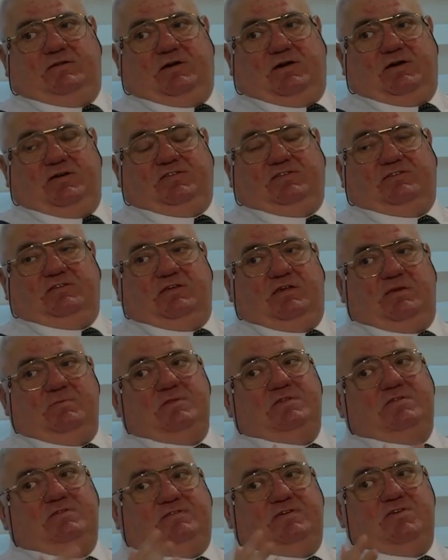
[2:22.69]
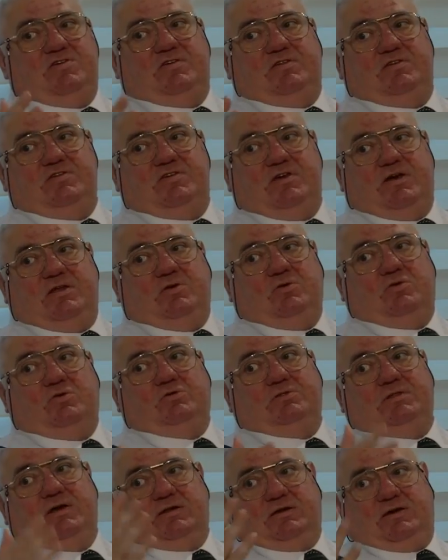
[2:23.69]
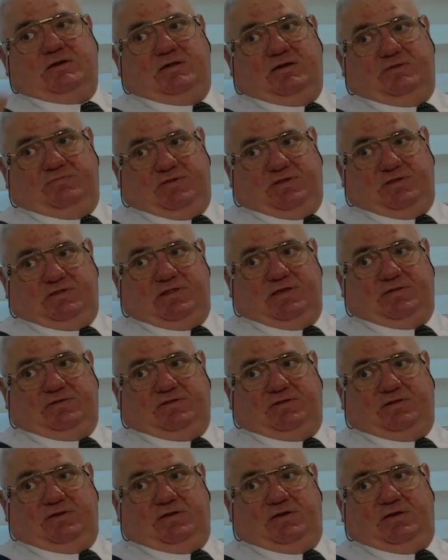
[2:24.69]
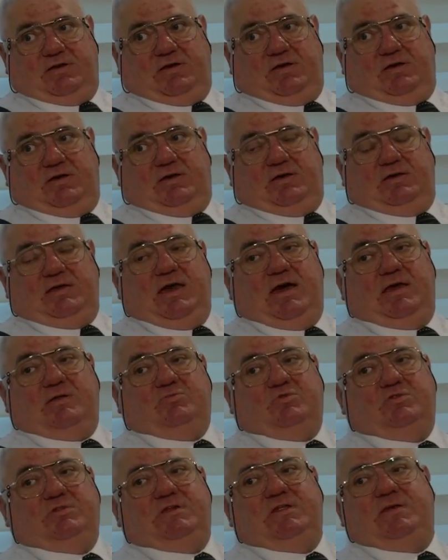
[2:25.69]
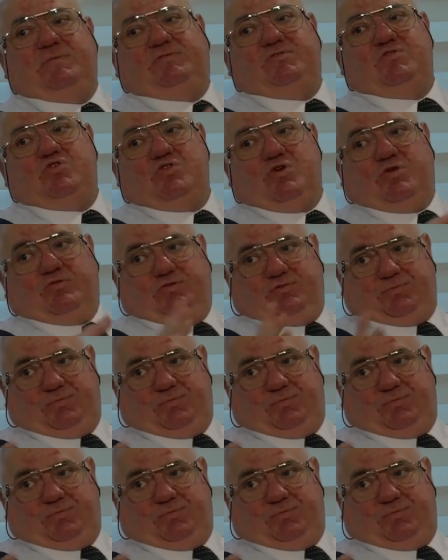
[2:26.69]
aslında kimin seçileceğine onlar karar verirler. Yani bunların hepsi şov.